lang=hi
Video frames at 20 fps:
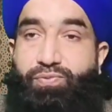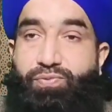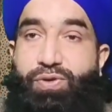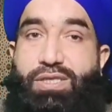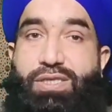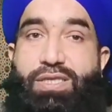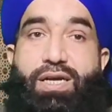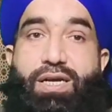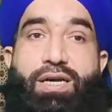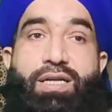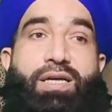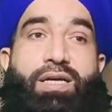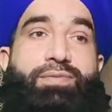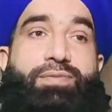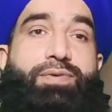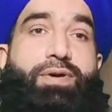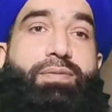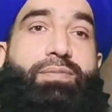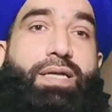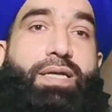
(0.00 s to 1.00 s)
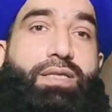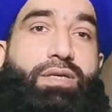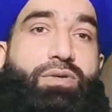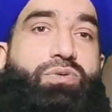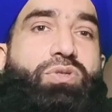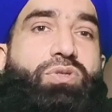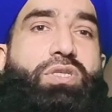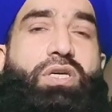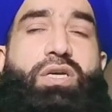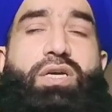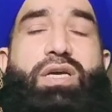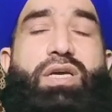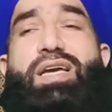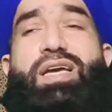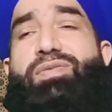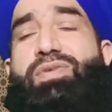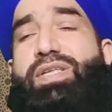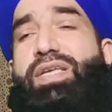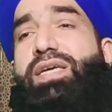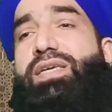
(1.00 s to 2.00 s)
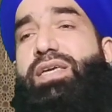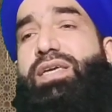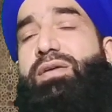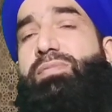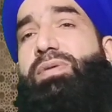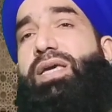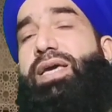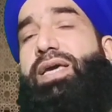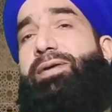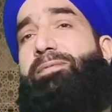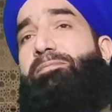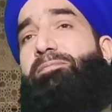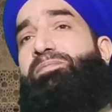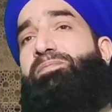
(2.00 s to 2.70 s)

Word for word: वितर अदा फरमाते उसकी एक वजह यह भी है